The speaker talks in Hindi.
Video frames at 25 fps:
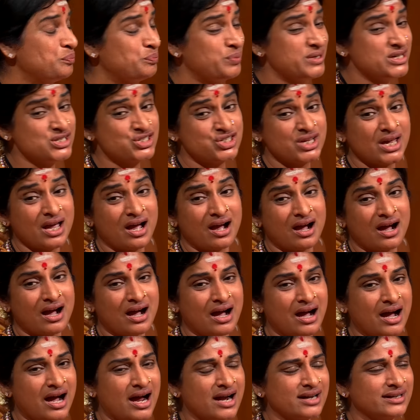पीछे
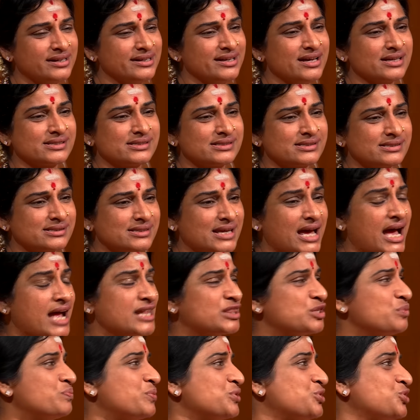आठ या
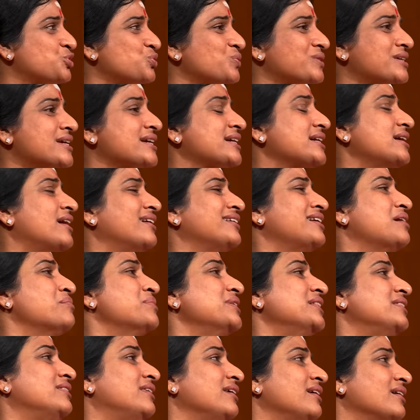सात बच्चों की खाना
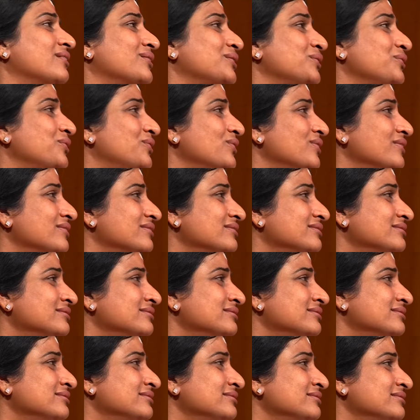मिलती है उनको
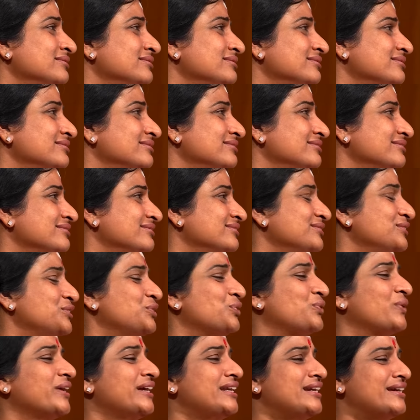
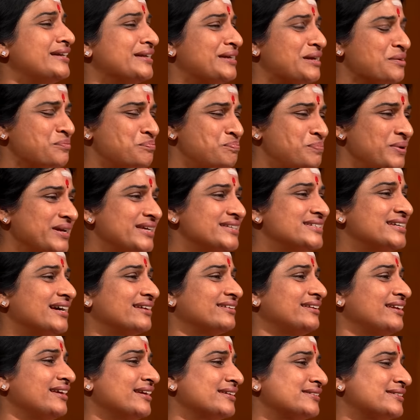तो कई लड़की बिक
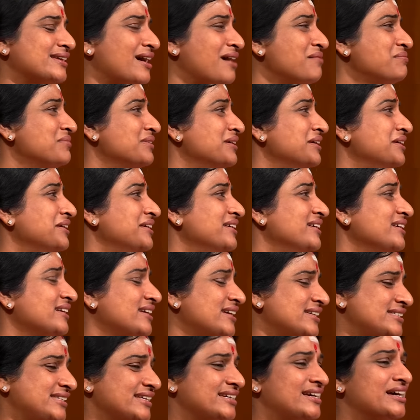जाती है साहब
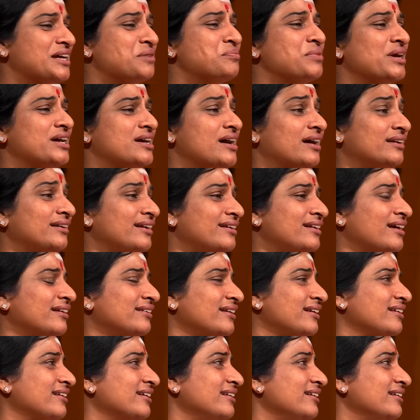किसी घर में खाने
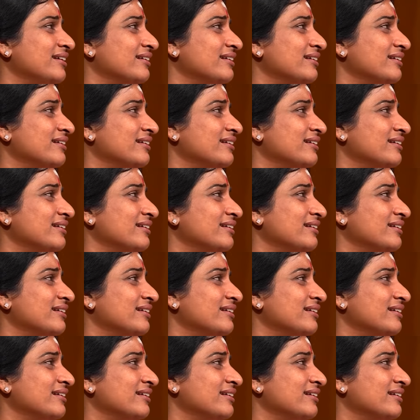लाने के